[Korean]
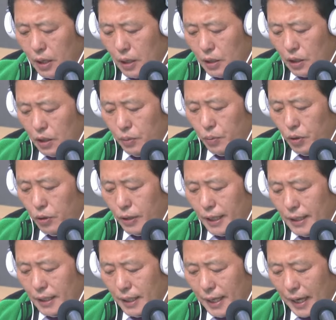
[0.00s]

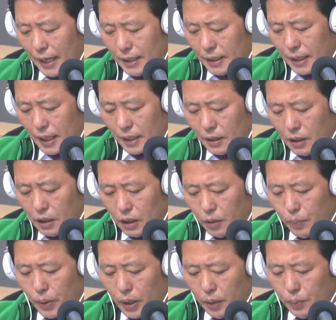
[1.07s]
12월까지는 가장
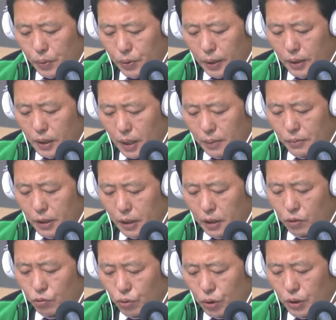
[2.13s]
시급하게 필요한
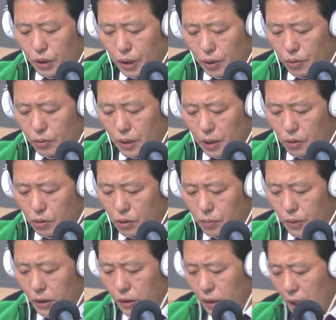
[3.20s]
사람들에게 우선 제공될 것으로
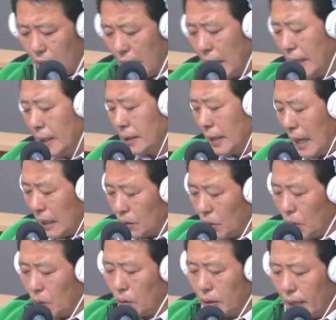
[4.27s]
믿는다.
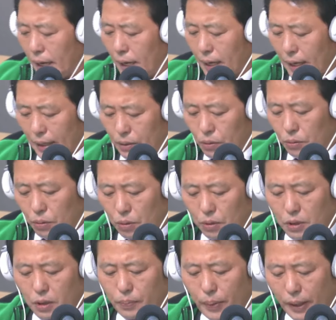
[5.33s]
나도 내 가족도
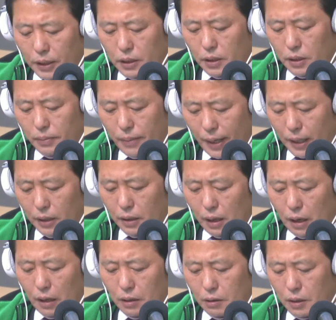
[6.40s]
그 백신을
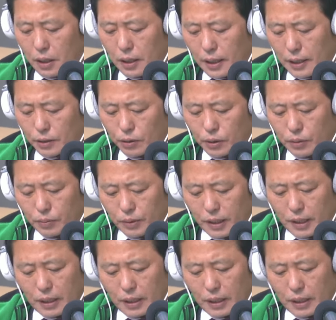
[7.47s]
맞겠다. 이렇게 강조했습니다.